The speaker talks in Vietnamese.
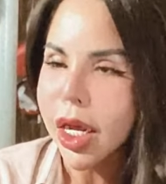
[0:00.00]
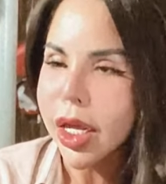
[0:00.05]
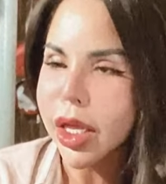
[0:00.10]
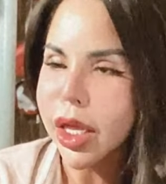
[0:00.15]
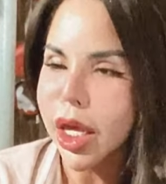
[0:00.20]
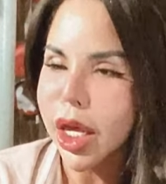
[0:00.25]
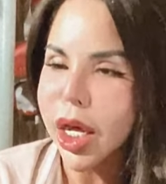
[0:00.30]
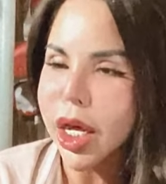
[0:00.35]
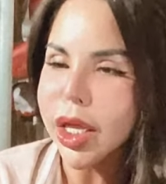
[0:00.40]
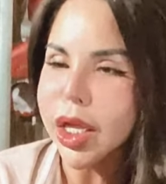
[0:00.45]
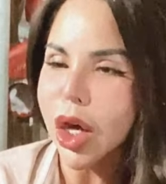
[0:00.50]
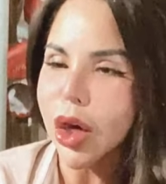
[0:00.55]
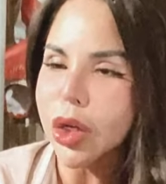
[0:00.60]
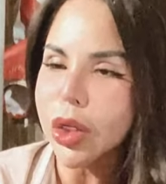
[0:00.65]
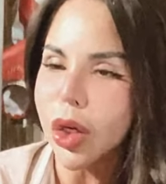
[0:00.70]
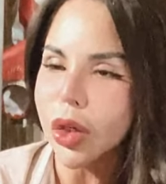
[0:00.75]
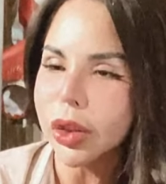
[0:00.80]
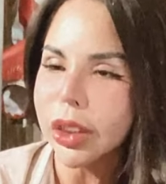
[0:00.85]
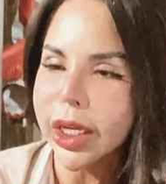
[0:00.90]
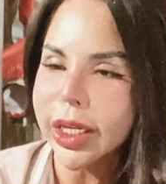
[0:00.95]
thỉa thói
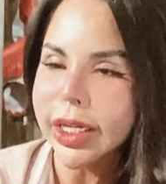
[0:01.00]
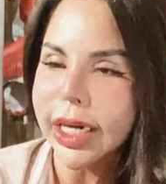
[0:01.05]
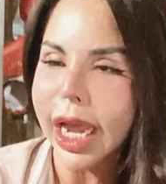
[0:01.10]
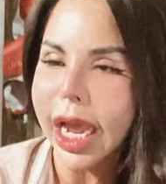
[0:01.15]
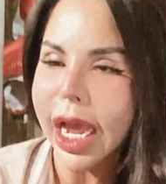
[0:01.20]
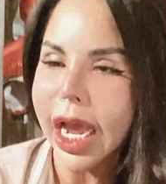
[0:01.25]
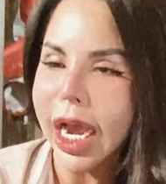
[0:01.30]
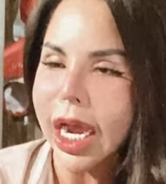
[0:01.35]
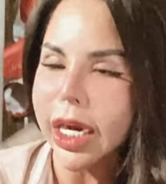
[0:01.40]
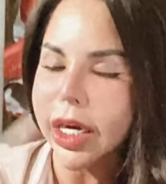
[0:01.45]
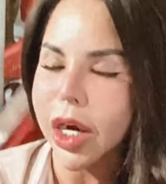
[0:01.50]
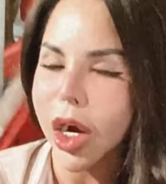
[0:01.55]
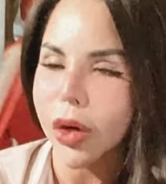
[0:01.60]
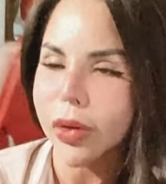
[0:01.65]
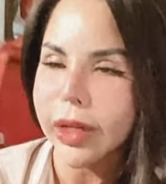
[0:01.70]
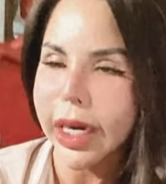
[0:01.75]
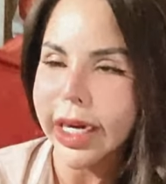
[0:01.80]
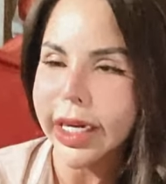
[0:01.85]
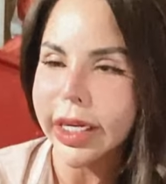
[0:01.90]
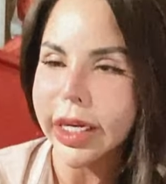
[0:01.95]
con linh đa đồ
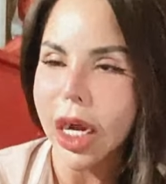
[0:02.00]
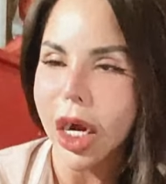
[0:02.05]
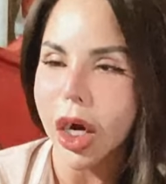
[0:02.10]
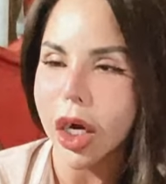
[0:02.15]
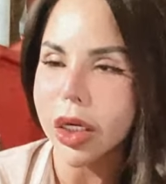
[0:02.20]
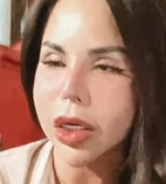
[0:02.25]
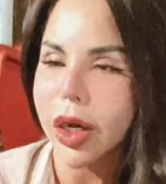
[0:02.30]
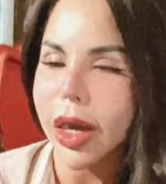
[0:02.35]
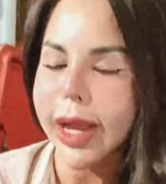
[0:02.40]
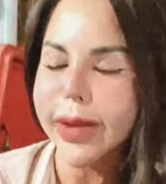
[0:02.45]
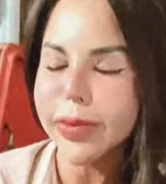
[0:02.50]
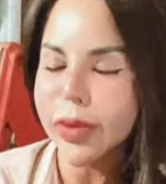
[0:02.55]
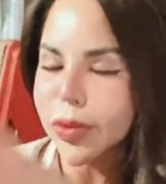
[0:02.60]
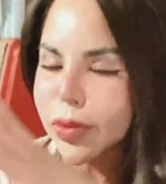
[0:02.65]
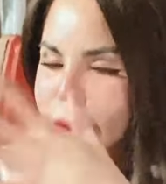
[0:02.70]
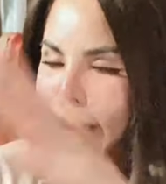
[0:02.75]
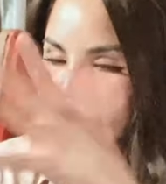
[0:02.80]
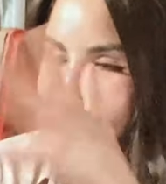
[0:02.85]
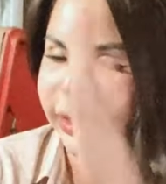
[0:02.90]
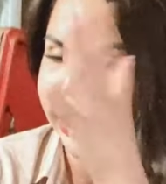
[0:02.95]
này nọ đồ em cũng
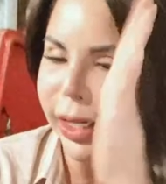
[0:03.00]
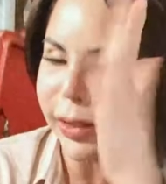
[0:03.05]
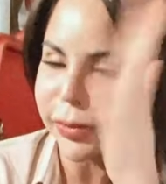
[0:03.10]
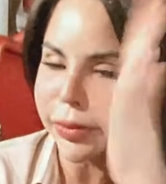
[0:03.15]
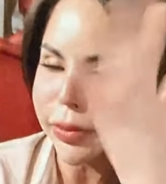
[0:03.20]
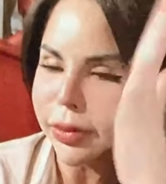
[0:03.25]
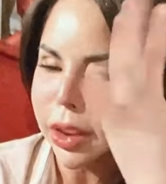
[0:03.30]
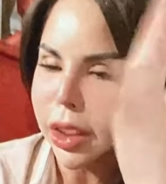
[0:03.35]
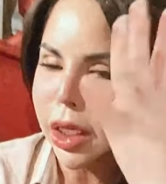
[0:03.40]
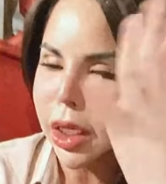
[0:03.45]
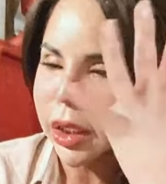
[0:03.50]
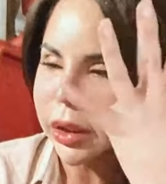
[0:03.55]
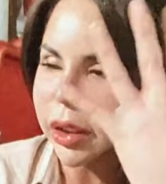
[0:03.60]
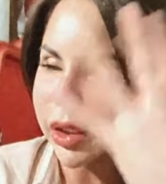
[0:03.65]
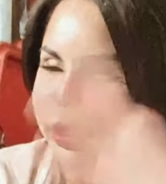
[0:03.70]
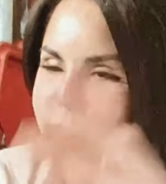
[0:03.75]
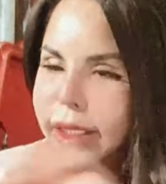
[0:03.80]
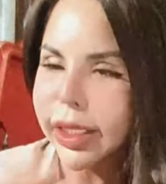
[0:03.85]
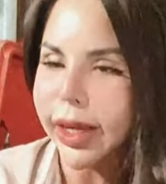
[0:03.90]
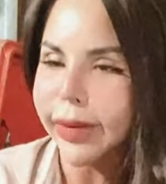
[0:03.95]
quan trọng tự
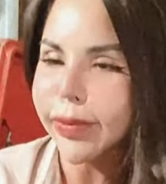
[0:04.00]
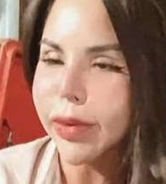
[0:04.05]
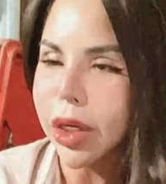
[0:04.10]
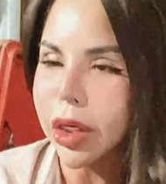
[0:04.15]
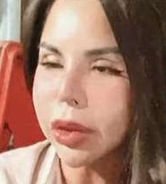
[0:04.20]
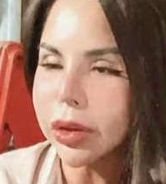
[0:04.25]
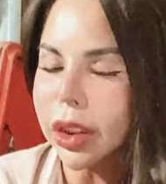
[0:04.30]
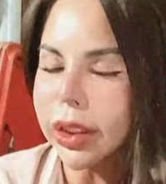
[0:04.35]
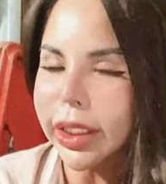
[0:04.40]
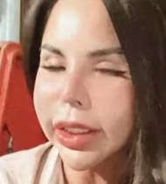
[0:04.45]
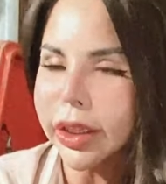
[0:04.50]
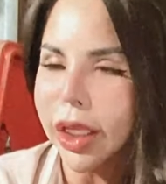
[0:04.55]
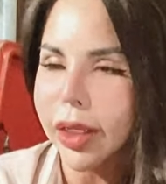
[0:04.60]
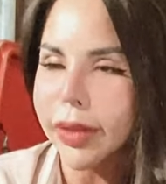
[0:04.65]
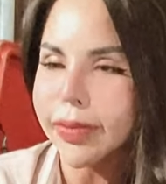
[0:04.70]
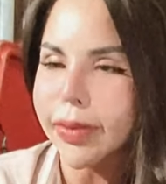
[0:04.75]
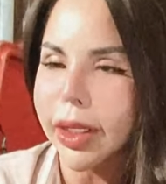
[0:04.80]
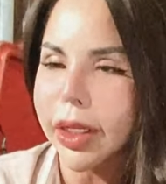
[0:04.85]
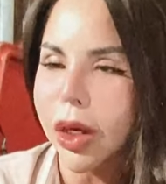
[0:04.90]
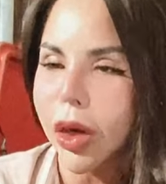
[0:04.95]
nhiên em lướt tới cái
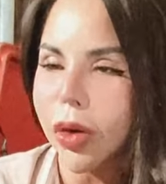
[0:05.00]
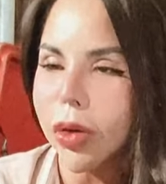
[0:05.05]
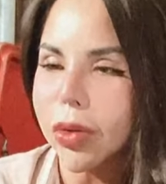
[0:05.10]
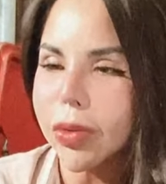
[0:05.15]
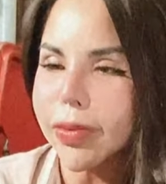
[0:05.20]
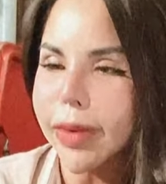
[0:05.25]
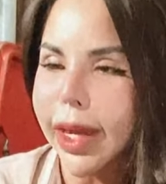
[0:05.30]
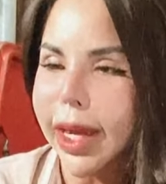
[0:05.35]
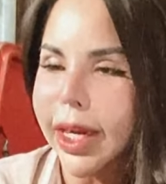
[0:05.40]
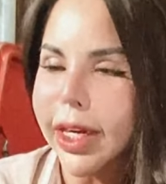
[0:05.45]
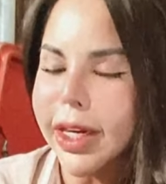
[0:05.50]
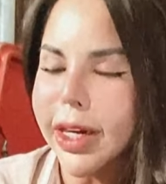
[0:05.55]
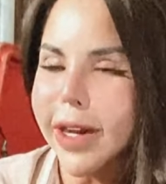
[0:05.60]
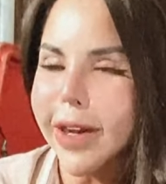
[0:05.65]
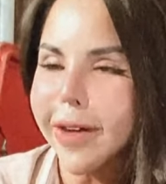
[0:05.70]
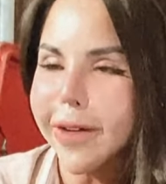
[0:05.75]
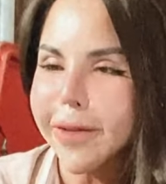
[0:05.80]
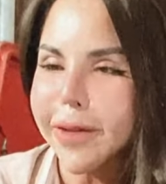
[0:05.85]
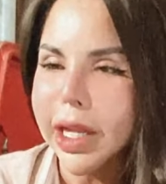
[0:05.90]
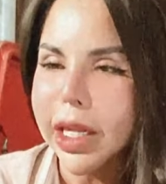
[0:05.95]
tin mà đủ má nó
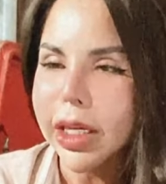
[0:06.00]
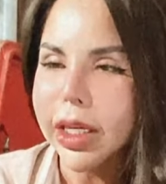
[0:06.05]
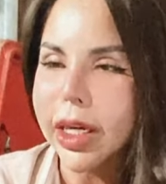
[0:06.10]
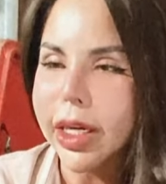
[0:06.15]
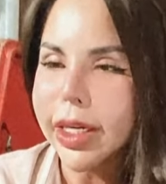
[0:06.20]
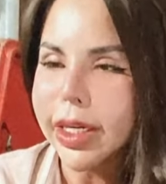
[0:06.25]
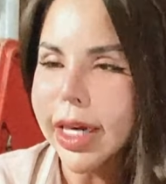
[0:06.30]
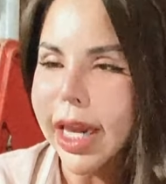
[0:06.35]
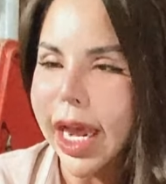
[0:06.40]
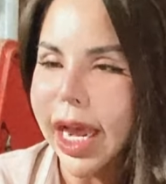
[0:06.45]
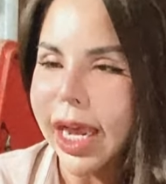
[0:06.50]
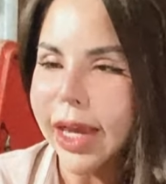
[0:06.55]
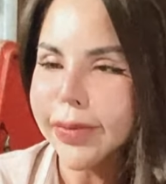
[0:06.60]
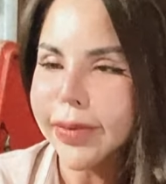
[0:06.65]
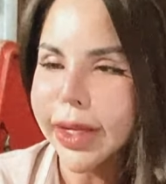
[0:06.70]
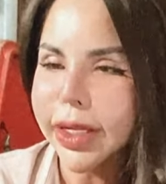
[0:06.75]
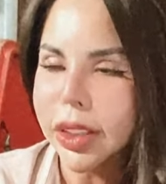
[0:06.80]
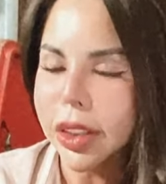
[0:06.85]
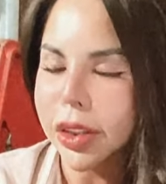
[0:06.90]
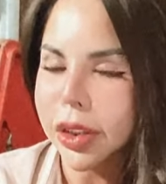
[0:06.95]
Linda
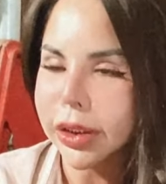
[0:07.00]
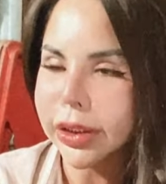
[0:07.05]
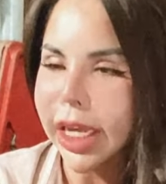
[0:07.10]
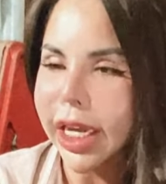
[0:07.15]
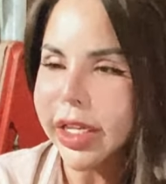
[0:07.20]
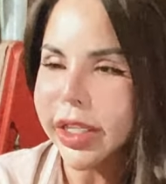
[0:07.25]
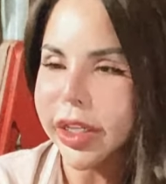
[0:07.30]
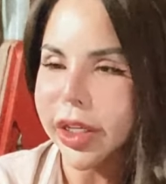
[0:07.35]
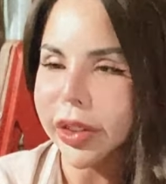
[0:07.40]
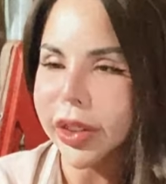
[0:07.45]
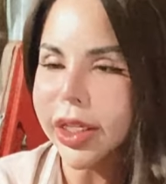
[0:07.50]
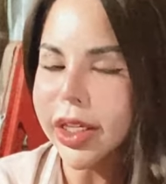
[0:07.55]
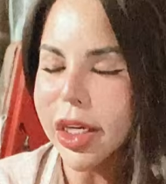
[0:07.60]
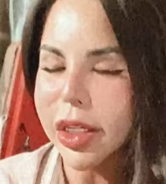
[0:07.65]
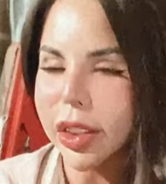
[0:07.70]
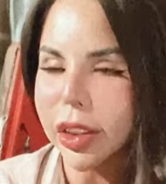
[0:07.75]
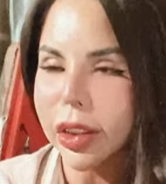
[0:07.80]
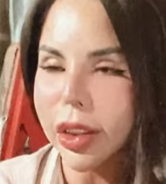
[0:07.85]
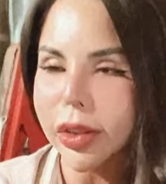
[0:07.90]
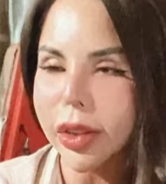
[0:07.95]
bị người ta chửi rồi
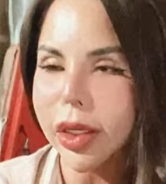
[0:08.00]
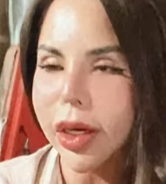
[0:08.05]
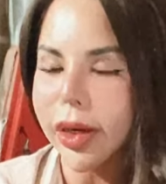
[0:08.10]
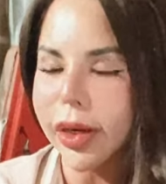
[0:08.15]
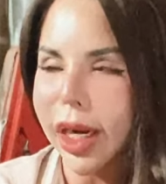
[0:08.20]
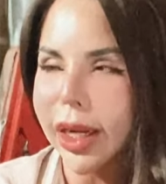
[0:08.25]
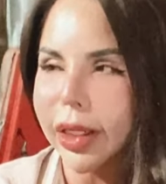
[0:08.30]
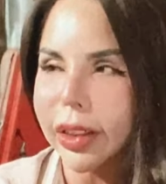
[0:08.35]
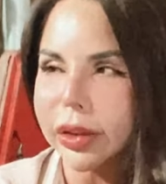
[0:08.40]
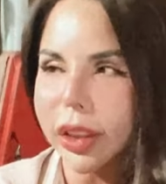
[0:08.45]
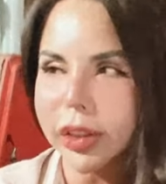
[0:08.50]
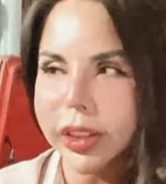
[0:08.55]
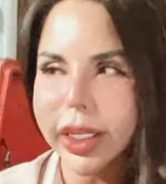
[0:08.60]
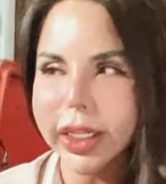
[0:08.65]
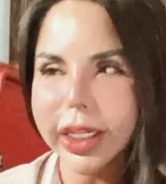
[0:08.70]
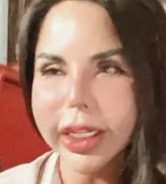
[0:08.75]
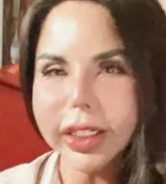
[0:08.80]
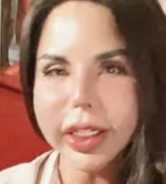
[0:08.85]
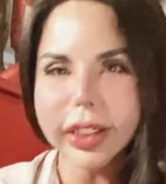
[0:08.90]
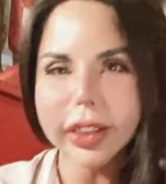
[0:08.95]
đó, đó, đó là tự nhiên
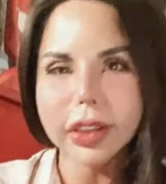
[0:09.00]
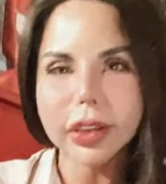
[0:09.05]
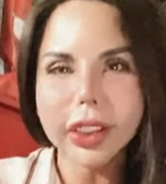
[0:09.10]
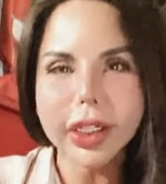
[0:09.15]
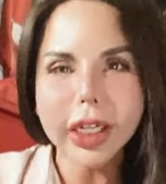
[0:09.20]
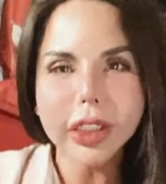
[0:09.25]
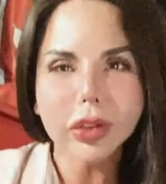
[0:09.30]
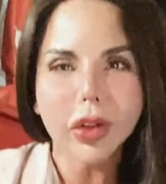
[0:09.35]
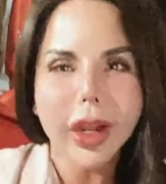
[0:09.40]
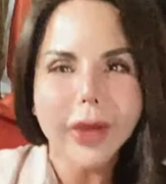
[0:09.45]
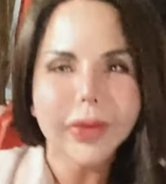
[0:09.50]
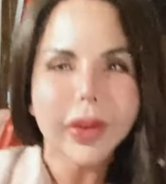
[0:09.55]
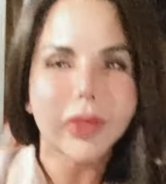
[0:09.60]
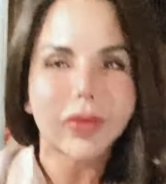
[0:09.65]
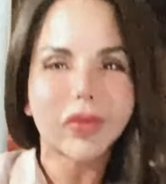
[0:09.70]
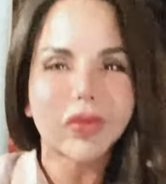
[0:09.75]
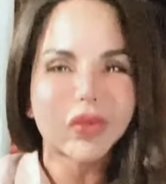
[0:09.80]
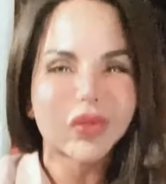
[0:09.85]
cái cái đích của em là